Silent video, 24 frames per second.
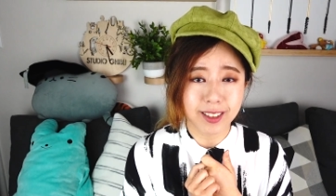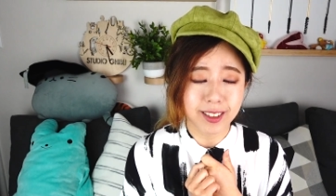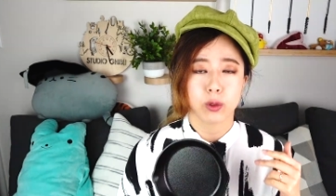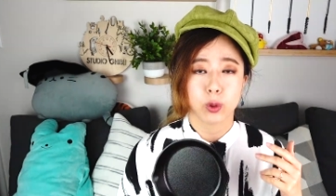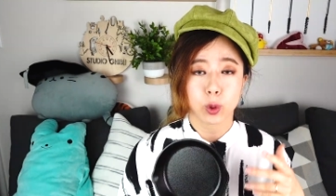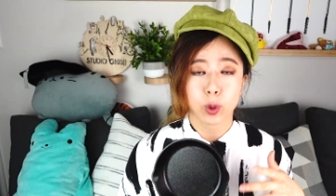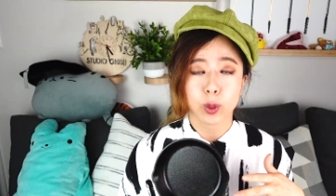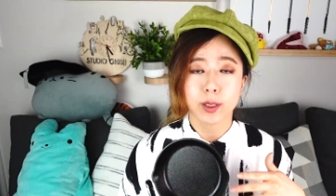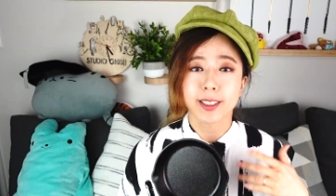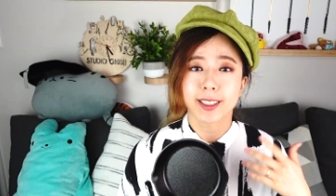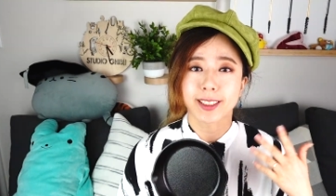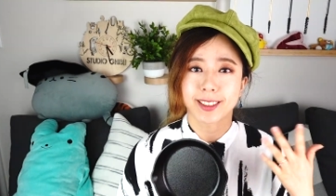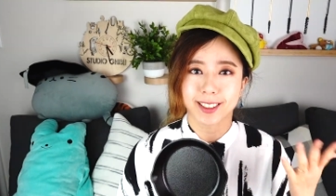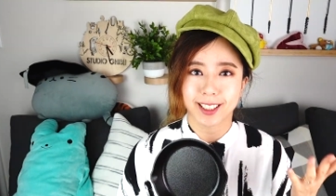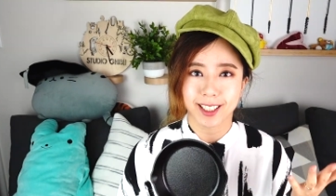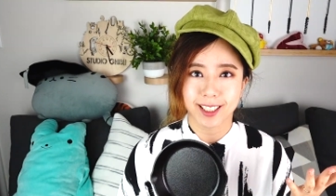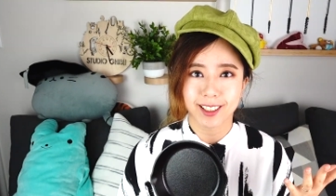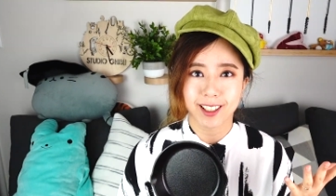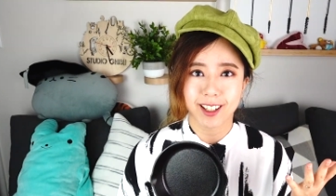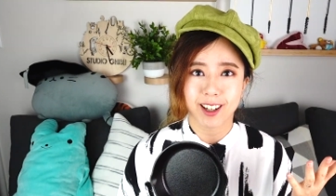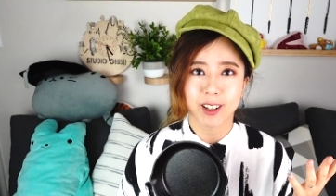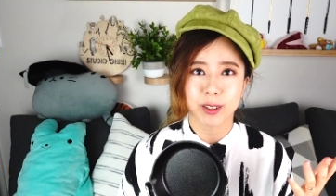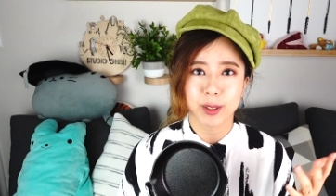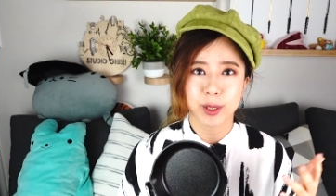如果你
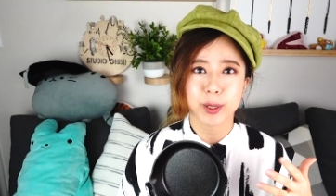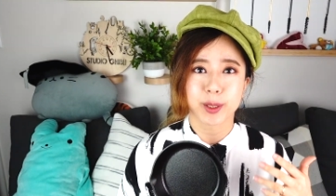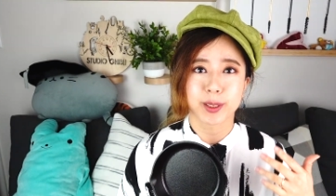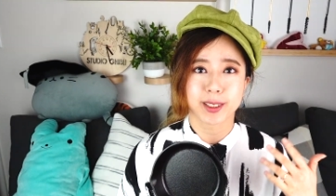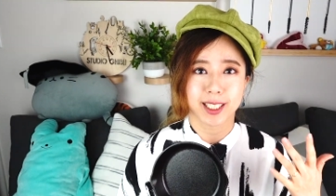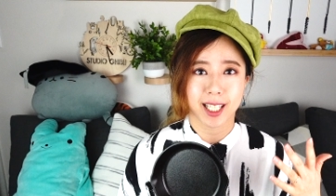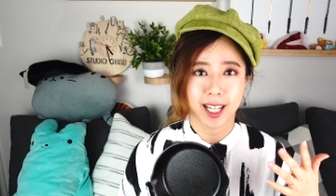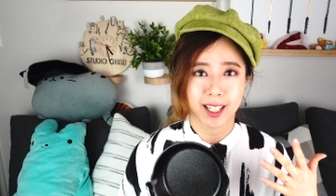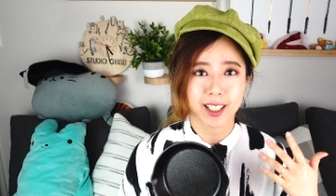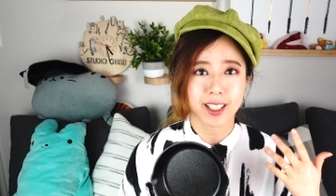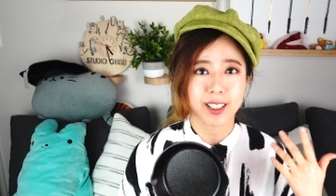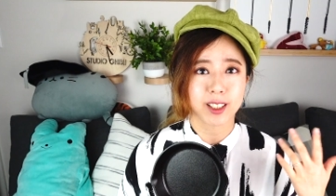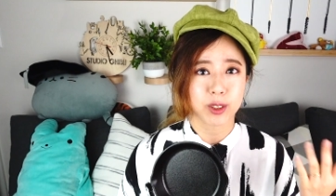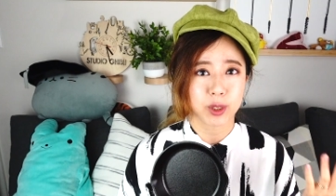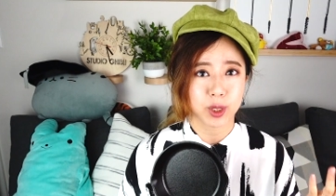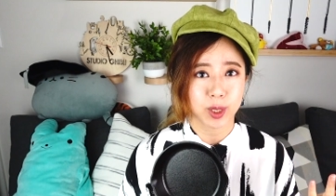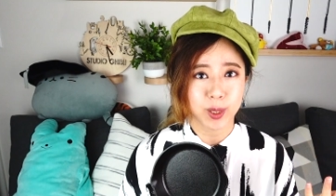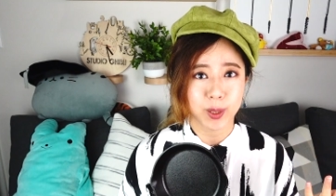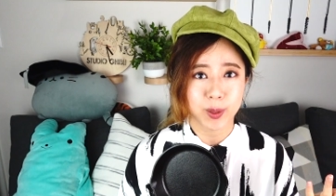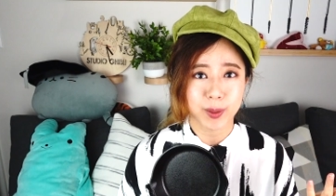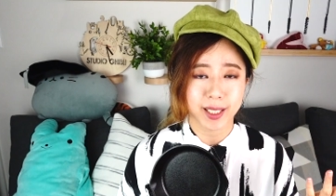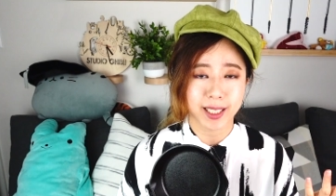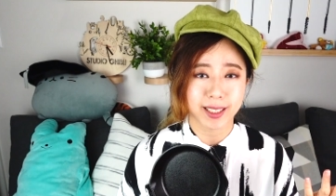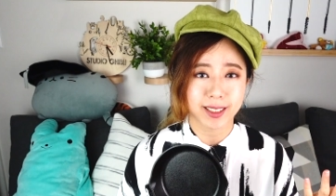勤劳又有强力的
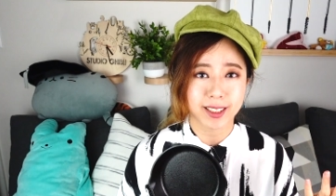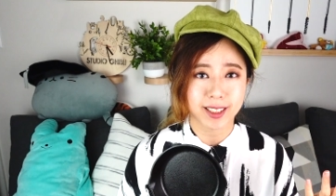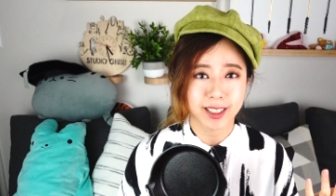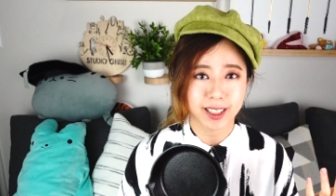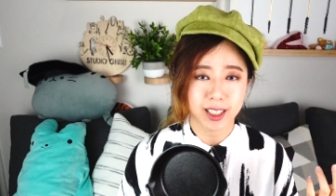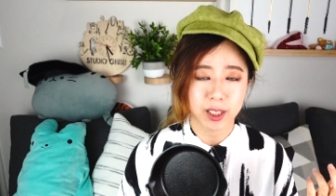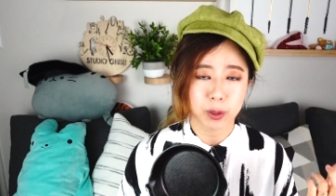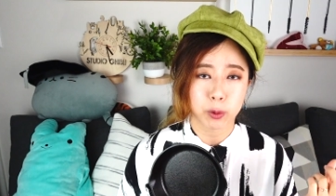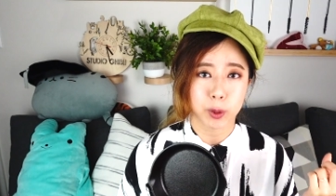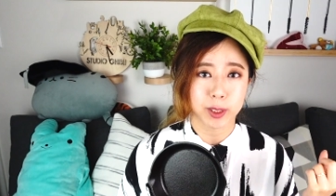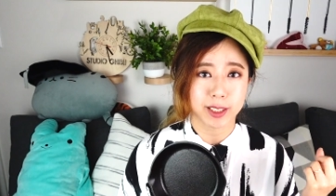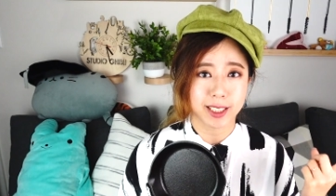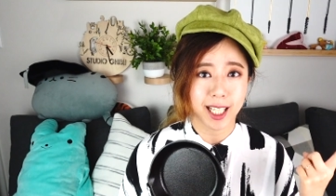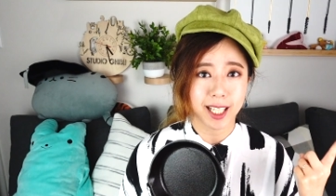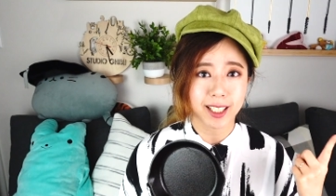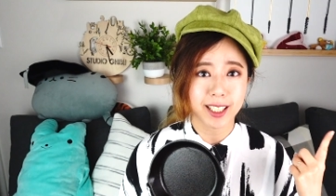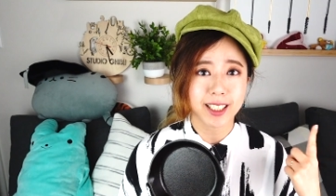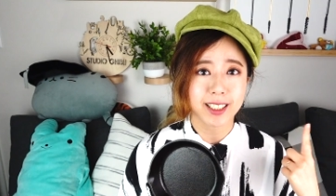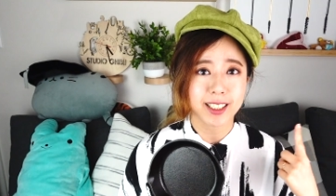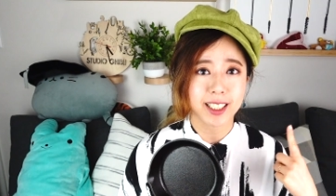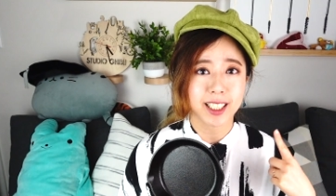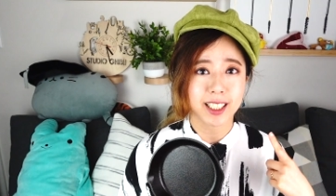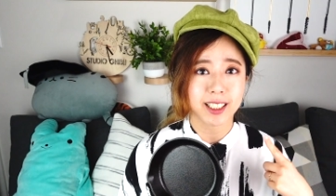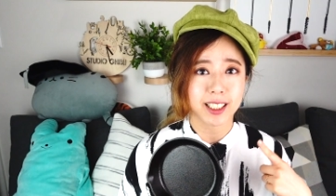抽油烟机，我强
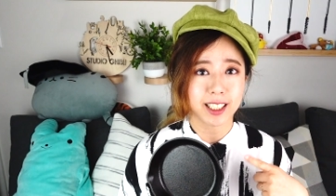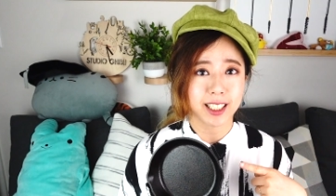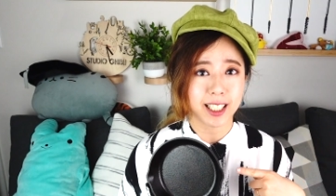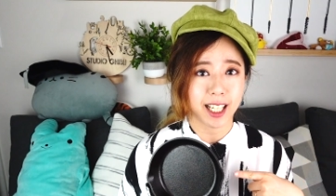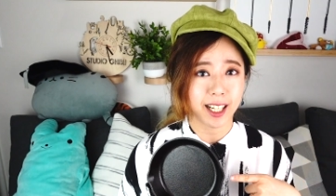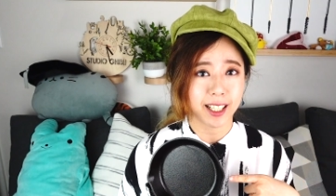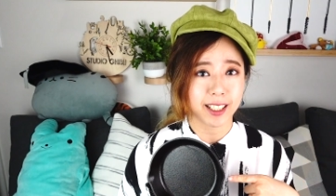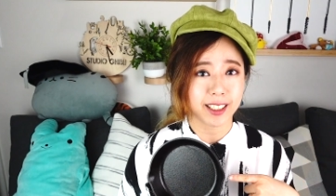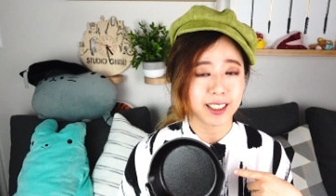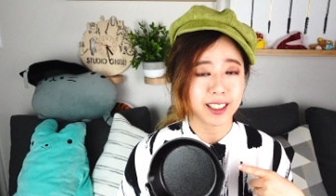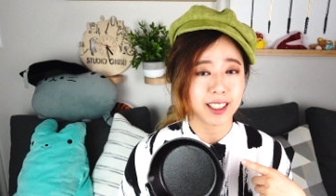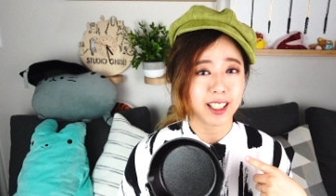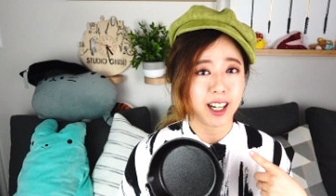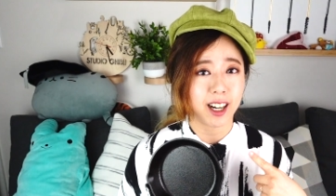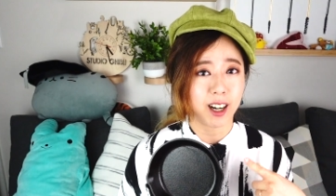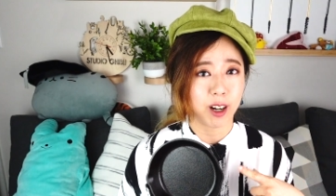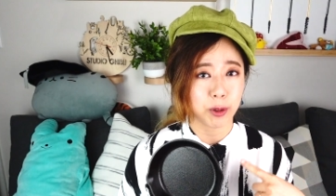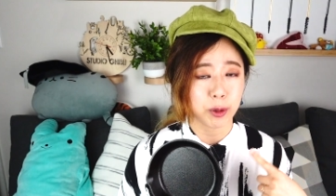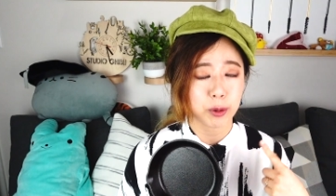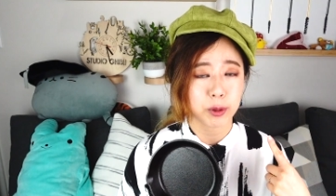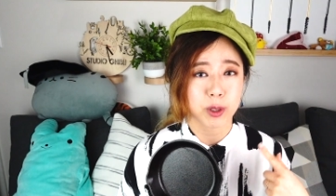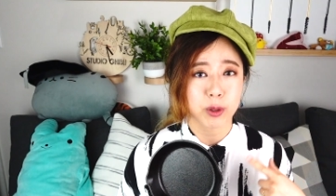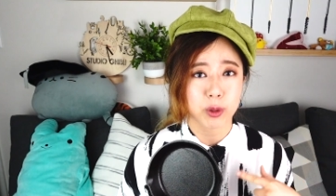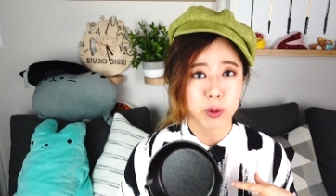烈建议你养一个
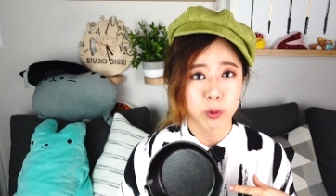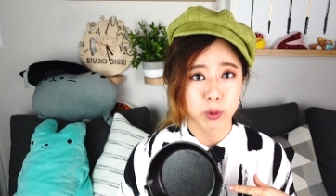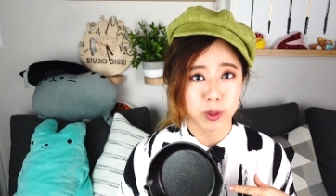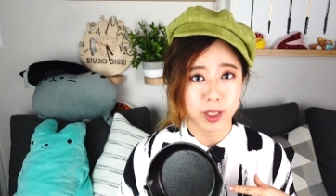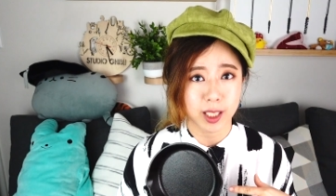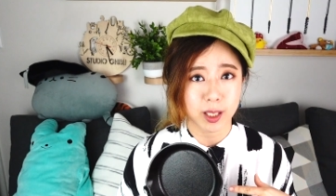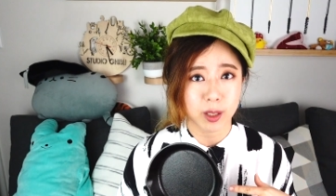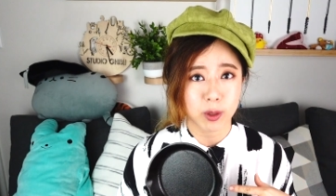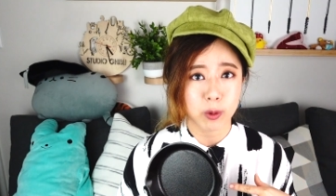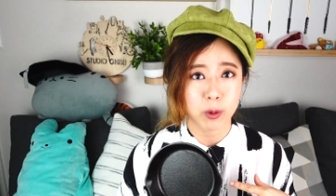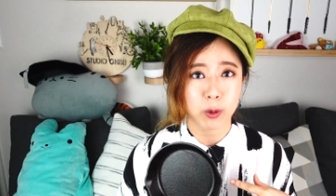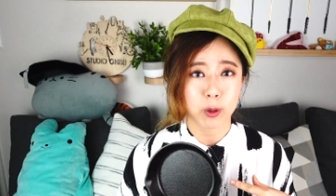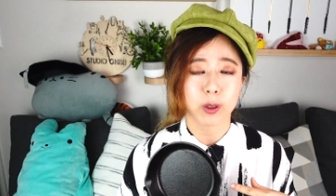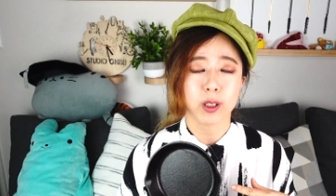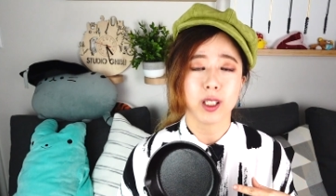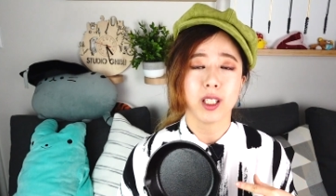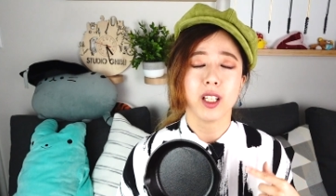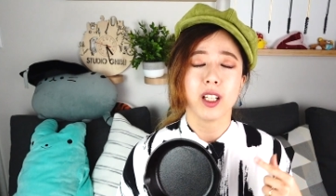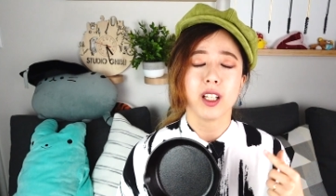好用的铸铁锅。